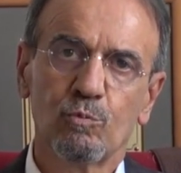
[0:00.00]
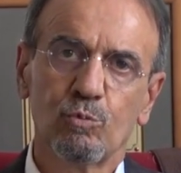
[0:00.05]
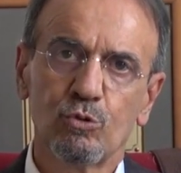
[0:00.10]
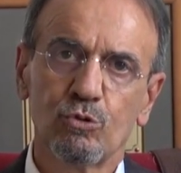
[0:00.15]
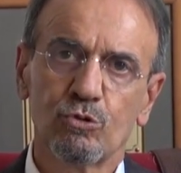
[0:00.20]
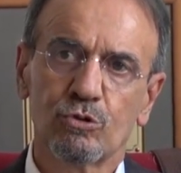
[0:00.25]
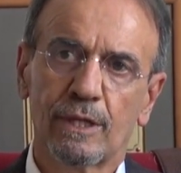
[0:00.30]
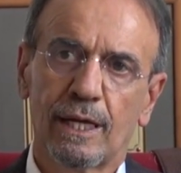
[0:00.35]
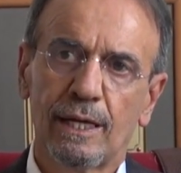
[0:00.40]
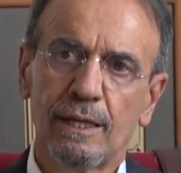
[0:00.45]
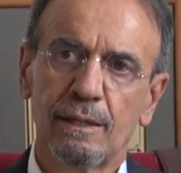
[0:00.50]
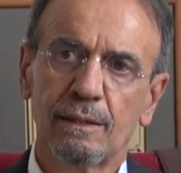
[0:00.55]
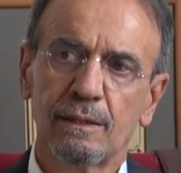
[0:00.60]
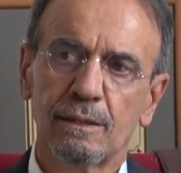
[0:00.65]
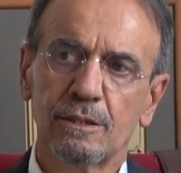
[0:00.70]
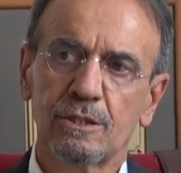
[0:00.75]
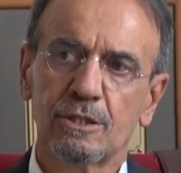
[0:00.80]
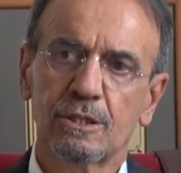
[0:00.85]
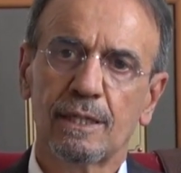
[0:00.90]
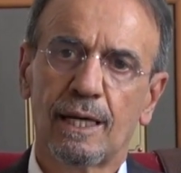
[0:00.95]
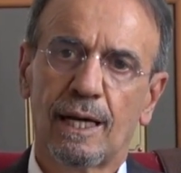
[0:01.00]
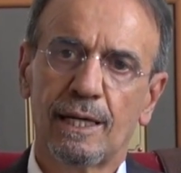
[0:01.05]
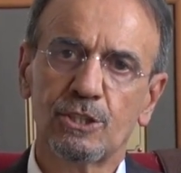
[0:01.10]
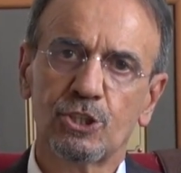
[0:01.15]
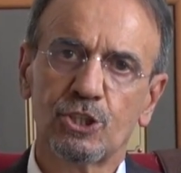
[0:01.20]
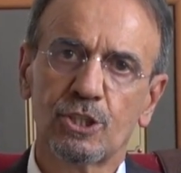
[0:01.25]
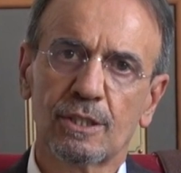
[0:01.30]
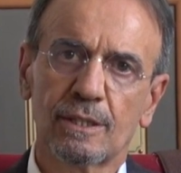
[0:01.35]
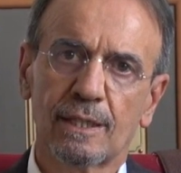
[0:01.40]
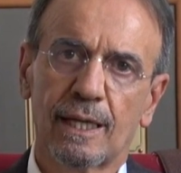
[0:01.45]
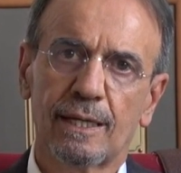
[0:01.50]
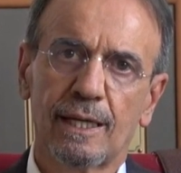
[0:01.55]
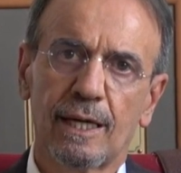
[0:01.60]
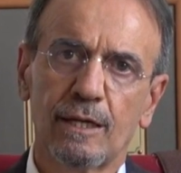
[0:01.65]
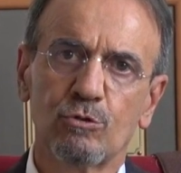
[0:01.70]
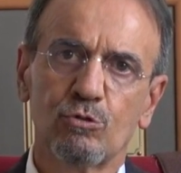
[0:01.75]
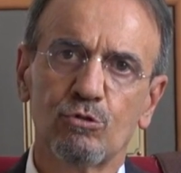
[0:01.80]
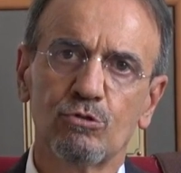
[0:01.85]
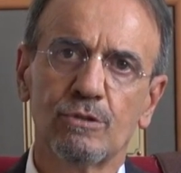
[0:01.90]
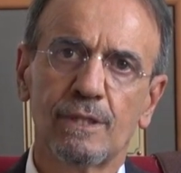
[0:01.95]
Bununla işte açıklanan
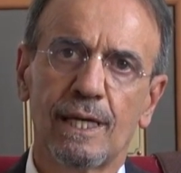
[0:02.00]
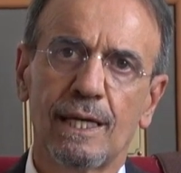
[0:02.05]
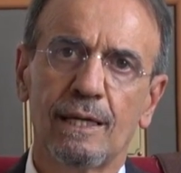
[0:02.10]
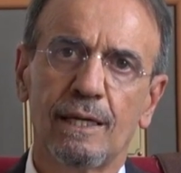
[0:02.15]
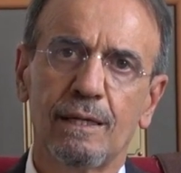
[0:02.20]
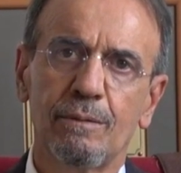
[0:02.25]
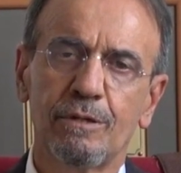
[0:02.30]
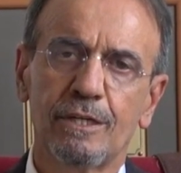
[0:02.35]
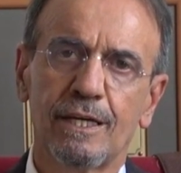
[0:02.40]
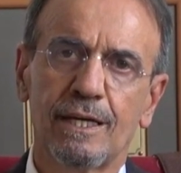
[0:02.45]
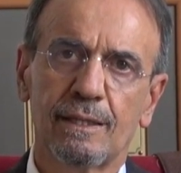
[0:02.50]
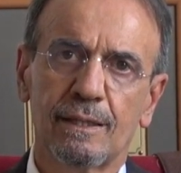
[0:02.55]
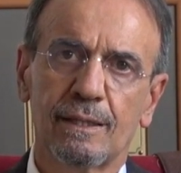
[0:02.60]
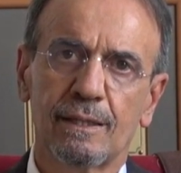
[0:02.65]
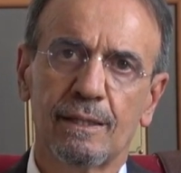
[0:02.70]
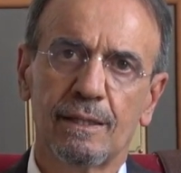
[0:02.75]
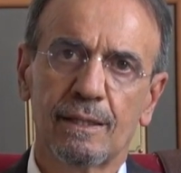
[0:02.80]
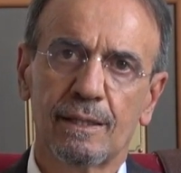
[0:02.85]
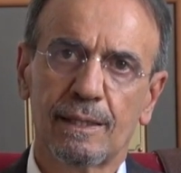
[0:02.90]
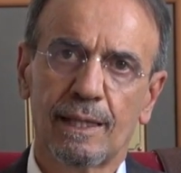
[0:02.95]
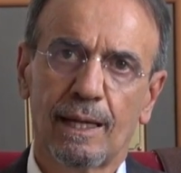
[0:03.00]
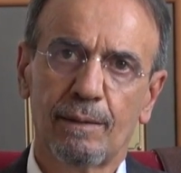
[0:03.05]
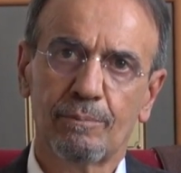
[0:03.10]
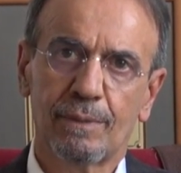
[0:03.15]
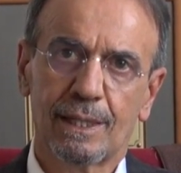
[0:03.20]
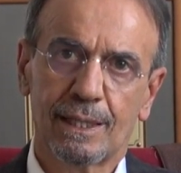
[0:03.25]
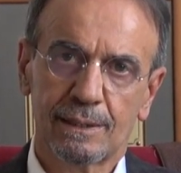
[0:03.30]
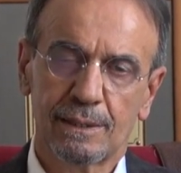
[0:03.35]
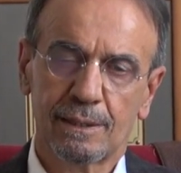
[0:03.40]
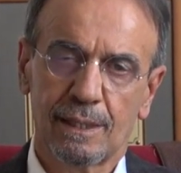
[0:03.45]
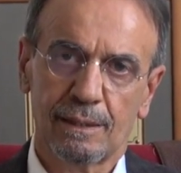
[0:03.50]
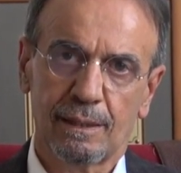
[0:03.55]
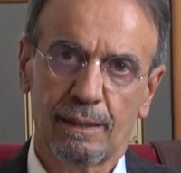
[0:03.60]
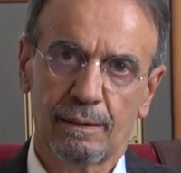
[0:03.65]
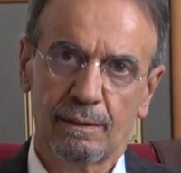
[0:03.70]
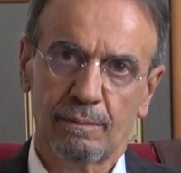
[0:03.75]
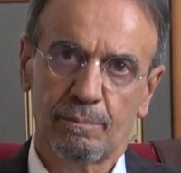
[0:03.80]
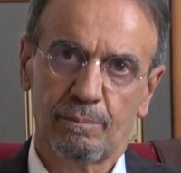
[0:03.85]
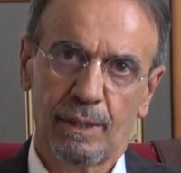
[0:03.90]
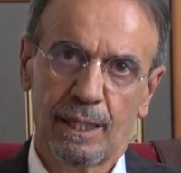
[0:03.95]
%50 bir etkinlikten
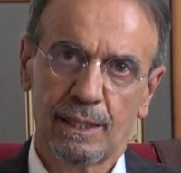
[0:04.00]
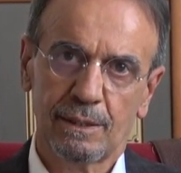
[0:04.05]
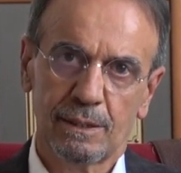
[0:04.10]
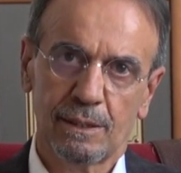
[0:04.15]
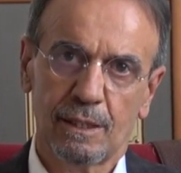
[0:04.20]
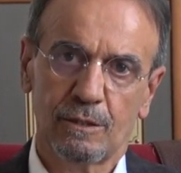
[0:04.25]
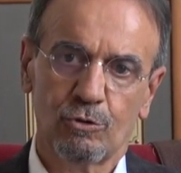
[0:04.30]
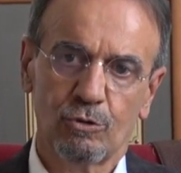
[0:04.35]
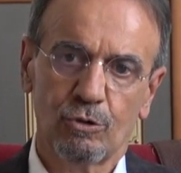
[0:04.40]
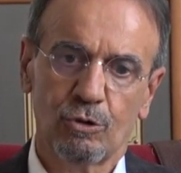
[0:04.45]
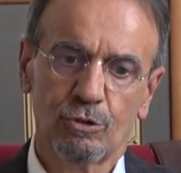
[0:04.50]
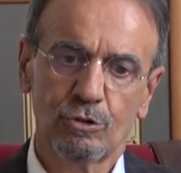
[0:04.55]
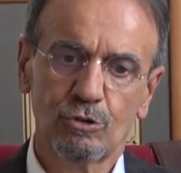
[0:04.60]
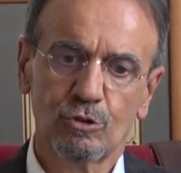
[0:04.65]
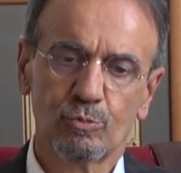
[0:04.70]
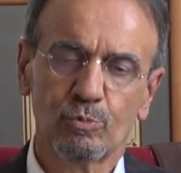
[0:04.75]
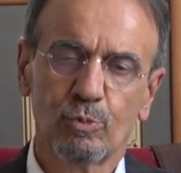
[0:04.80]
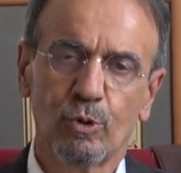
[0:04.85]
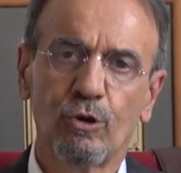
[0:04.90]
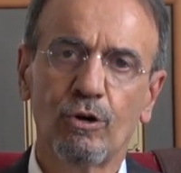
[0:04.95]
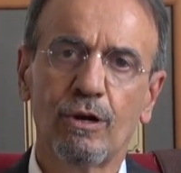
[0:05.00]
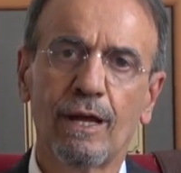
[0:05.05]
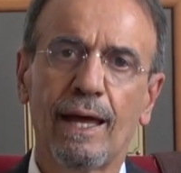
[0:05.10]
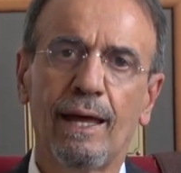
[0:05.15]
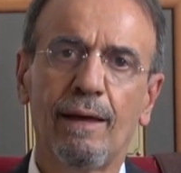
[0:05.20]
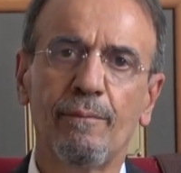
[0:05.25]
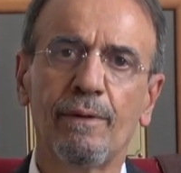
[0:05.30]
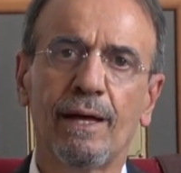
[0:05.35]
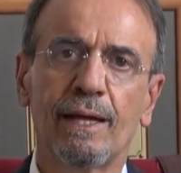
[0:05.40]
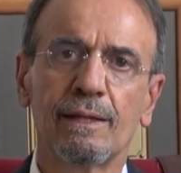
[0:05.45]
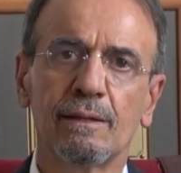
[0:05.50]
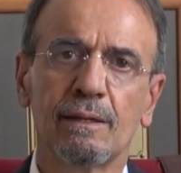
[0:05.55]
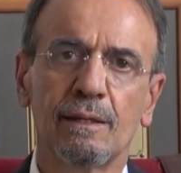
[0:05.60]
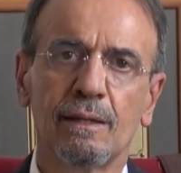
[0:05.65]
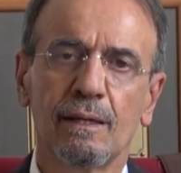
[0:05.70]
bahsediyoruz. Böyle hemen